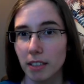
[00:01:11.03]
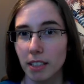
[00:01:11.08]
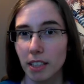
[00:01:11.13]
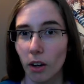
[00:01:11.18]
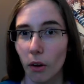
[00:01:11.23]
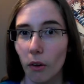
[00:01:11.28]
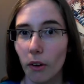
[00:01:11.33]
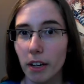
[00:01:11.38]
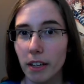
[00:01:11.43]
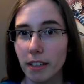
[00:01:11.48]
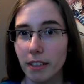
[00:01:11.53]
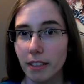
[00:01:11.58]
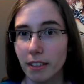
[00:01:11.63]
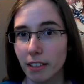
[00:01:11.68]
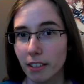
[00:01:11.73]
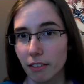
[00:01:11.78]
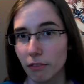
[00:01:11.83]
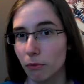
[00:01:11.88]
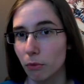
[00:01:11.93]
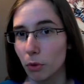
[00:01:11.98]
die Rollen
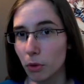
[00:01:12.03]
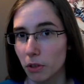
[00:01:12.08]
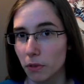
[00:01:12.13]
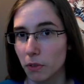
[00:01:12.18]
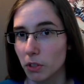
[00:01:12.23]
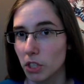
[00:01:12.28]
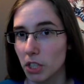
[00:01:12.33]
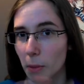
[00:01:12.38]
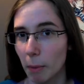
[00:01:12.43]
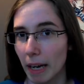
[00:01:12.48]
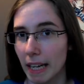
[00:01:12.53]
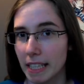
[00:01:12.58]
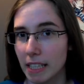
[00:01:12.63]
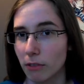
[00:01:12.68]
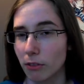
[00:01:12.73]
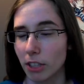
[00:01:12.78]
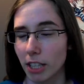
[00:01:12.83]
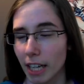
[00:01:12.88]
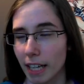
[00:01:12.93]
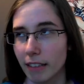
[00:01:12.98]
irgendwo zwischen dem Alter
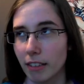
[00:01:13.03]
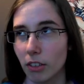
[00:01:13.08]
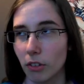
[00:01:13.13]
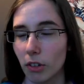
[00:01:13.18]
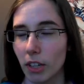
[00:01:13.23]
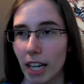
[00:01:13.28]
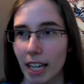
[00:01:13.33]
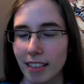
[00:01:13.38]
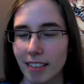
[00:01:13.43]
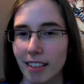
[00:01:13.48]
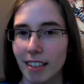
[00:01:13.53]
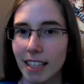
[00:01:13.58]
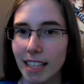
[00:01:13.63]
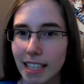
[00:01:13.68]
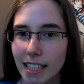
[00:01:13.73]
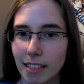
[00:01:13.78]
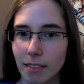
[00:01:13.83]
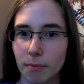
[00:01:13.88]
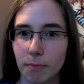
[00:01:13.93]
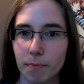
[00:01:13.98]
von 13 und 18
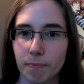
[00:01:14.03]
liegen.